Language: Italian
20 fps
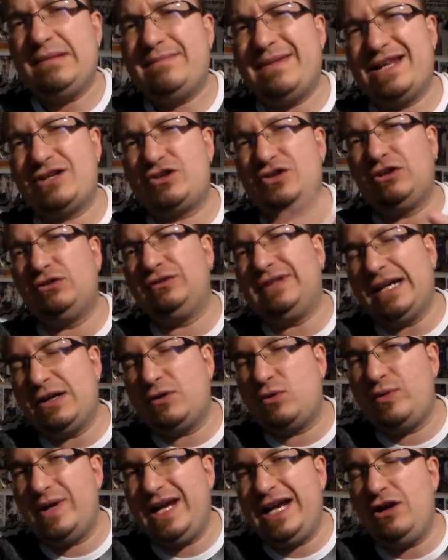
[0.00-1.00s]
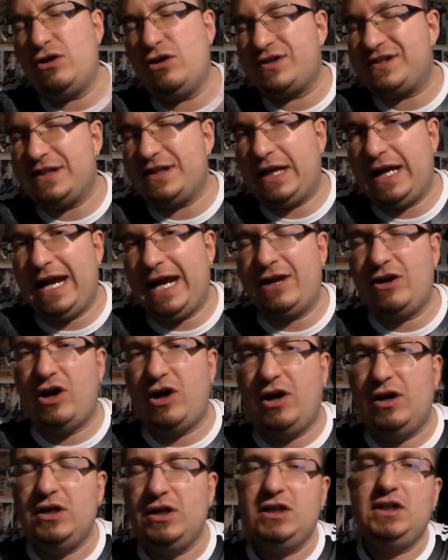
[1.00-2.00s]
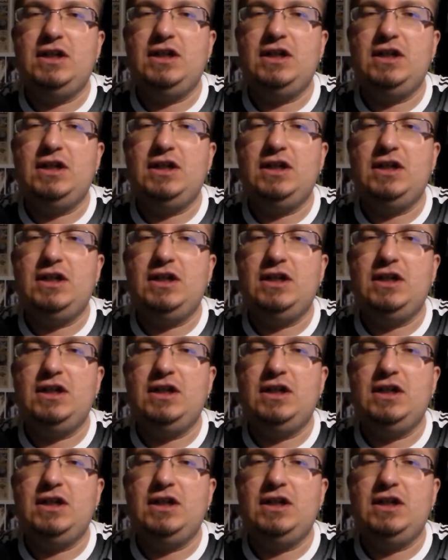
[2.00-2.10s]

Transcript: me ne sono tranquillo, sereno,